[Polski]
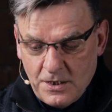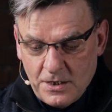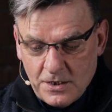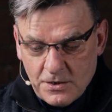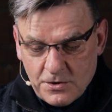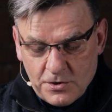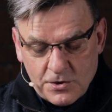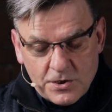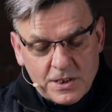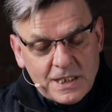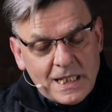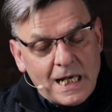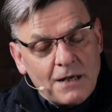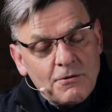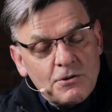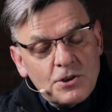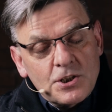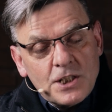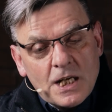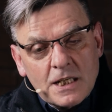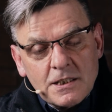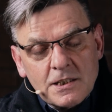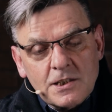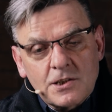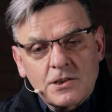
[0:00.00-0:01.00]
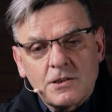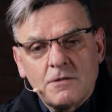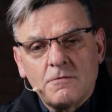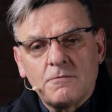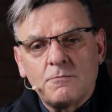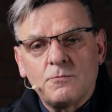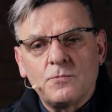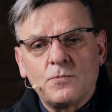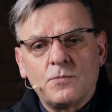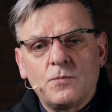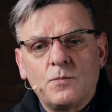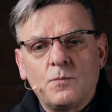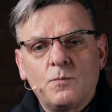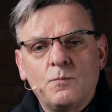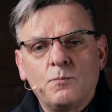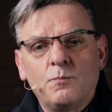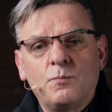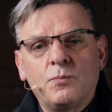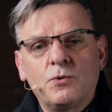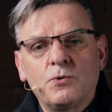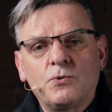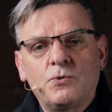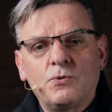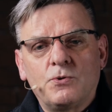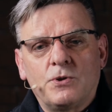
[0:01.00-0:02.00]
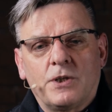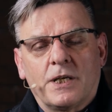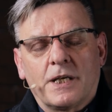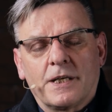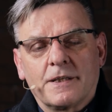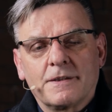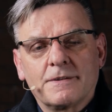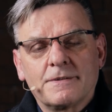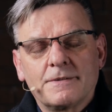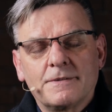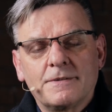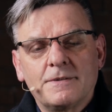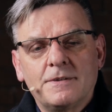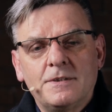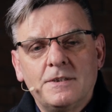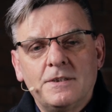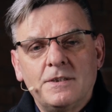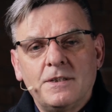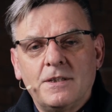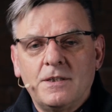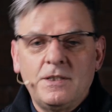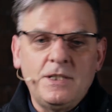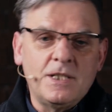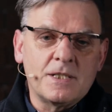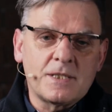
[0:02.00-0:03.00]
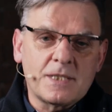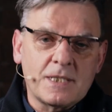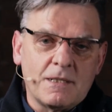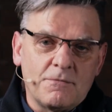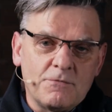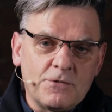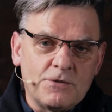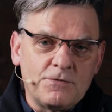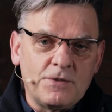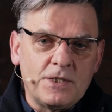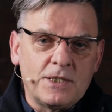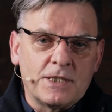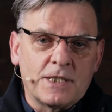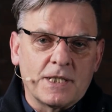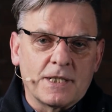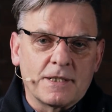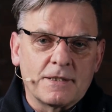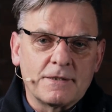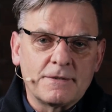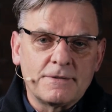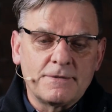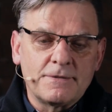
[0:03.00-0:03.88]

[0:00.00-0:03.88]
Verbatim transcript: Co cały czas się buduje. Niesamowite.